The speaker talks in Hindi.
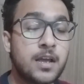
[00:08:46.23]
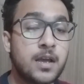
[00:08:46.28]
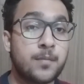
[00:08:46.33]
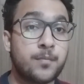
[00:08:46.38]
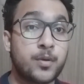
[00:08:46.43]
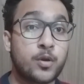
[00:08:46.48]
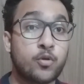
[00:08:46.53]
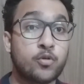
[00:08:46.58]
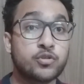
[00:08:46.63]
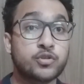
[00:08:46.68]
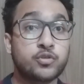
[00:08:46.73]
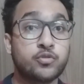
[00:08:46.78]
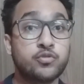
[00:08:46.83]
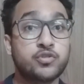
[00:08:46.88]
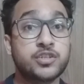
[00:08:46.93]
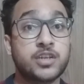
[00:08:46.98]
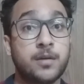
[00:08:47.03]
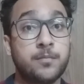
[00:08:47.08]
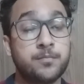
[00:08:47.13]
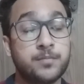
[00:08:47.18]
बिकॉज कुछ
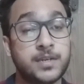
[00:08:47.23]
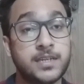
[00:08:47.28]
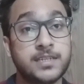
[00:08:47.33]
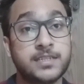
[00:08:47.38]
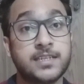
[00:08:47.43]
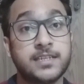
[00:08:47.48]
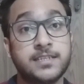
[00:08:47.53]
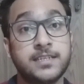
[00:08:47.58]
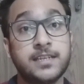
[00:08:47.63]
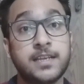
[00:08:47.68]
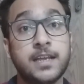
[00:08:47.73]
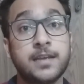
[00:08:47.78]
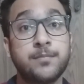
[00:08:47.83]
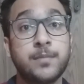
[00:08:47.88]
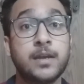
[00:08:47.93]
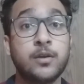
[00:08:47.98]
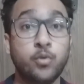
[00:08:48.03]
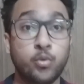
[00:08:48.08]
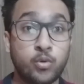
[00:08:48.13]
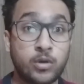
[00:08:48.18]
कंपनीज जैसे कि एक
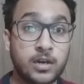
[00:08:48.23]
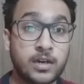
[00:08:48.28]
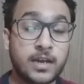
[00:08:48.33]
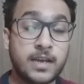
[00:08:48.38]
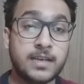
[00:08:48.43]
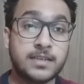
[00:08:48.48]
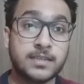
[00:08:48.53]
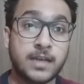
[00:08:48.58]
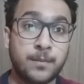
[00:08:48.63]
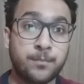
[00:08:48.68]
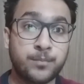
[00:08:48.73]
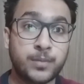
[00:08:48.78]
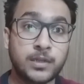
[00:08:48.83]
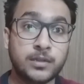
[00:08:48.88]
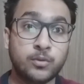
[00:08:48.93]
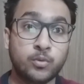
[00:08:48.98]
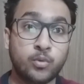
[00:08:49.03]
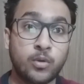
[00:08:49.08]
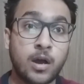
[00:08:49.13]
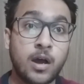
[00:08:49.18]
मैं गूगल का एग्जाम्पल
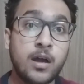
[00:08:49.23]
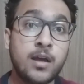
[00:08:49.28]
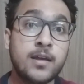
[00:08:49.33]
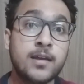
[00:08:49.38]
दूंगा